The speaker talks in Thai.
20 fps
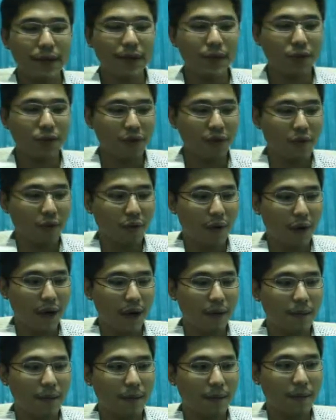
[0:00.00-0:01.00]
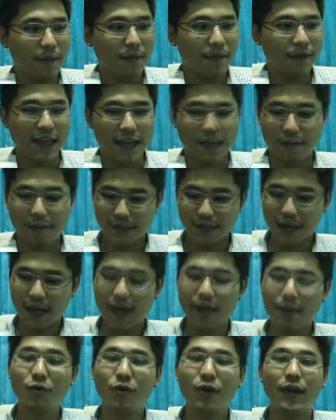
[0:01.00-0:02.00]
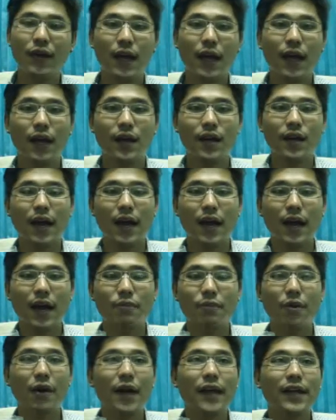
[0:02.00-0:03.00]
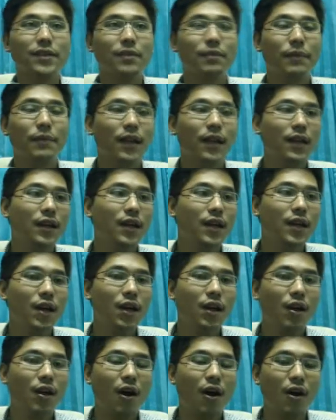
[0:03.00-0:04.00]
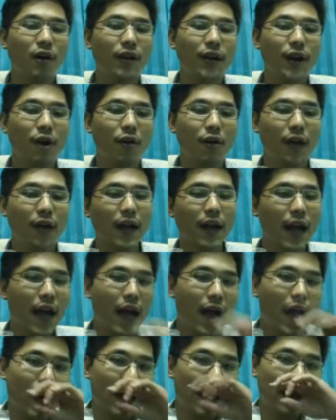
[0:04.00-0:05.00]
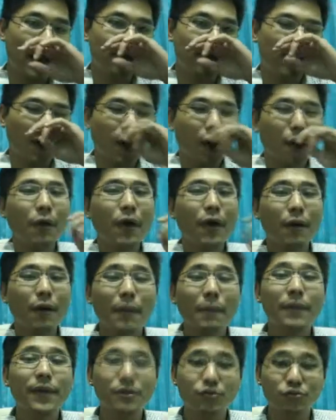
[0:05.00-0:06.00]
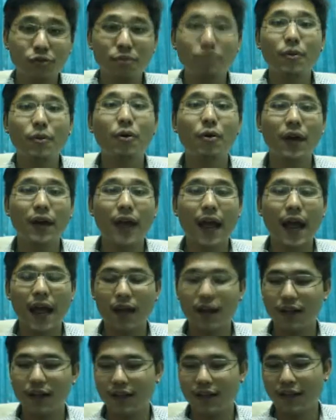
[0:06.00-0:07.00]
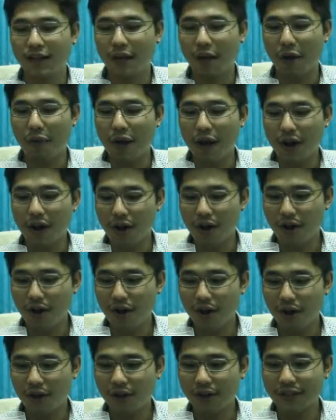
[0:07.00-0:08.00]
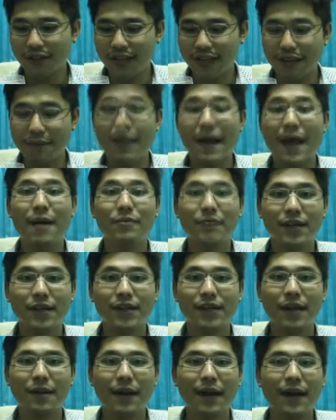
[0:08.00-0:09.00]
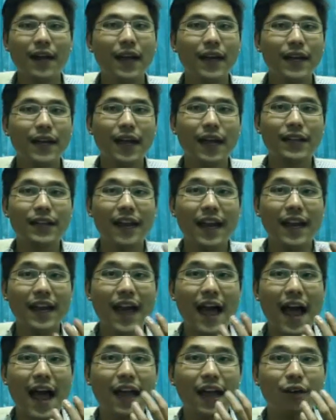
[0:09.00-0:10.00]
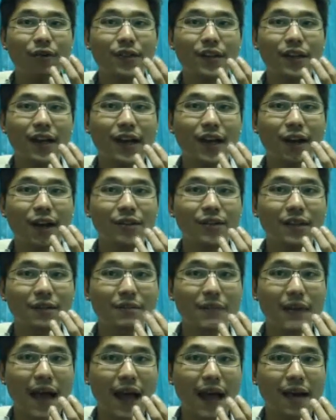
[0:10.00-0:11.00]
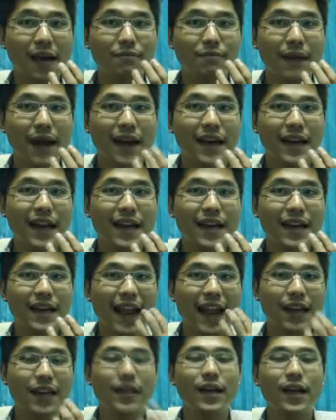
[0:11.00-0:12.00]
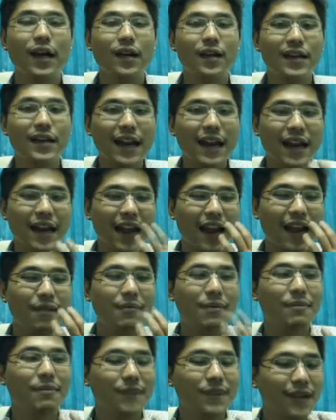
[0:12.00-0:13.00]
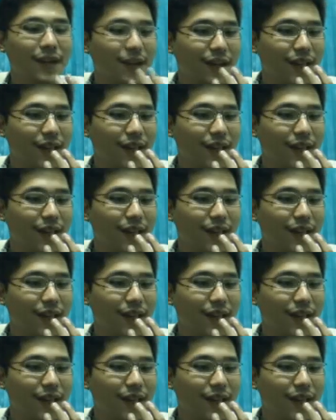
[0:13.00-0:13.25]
นต้องเรียกว่าสีมันจะเข้มกว่านี้นะครับแล้วอาจจะเป็นออกแนวคล้ายๆแต่เขาว่ามันเป็นทริปเปิลกันนะแต่ว่าก็จะอีกแบบหนึ่งนะอันนั้นเนี่ยท้ายๆเขาจะมาแน่นๆเลยแน่นๆแบบ